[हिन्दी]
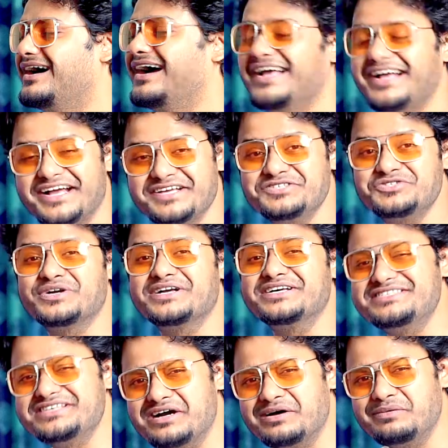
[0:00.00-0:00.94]
हाय गाइस तो
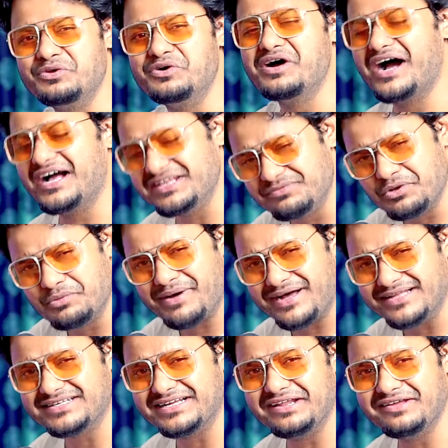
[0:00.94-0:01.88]
कैसे हैं आप लोग आज हम लोग
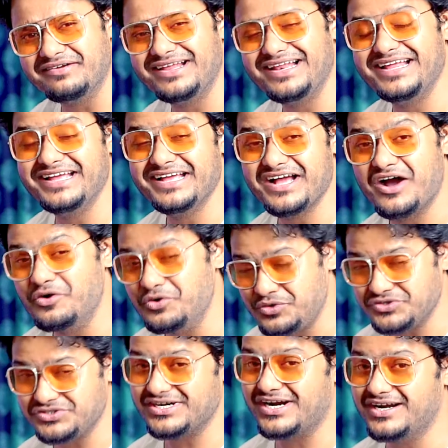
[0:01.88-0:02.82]
बात करने वाले हैं हाउ
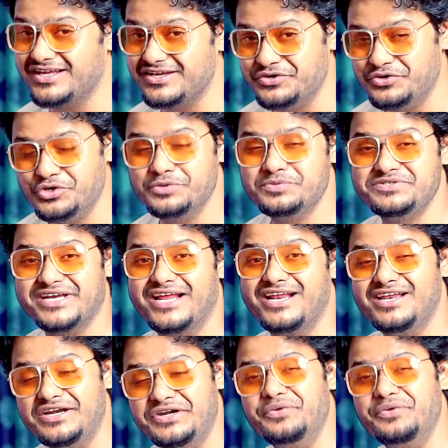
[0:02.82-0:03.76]
टू स्टार्ट अ यूट्यूब चैनल इन